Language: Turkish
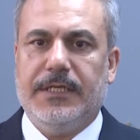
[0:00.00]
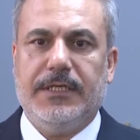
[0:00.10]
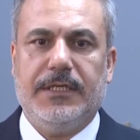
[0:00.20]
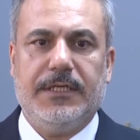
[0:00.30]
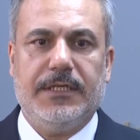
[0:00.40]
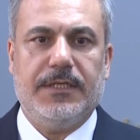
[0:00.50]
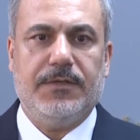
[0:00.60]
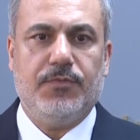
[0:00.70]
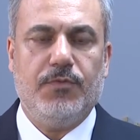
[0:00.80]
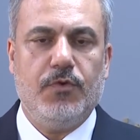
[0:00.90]
Ee,
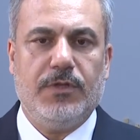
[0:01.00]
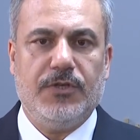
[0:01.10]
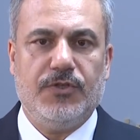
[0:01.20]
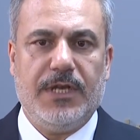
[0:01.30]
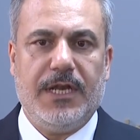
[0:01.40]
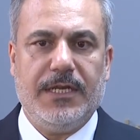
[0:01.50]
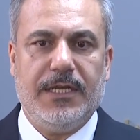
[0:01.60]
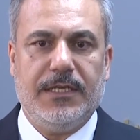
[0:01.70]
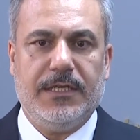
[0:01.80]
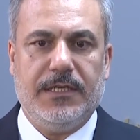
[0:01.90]
bu
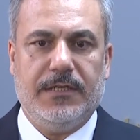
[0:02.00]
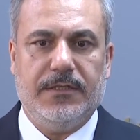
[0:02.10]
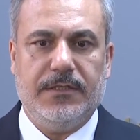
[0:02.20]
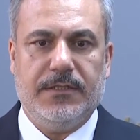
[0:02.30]
mültecilerle ilgili e,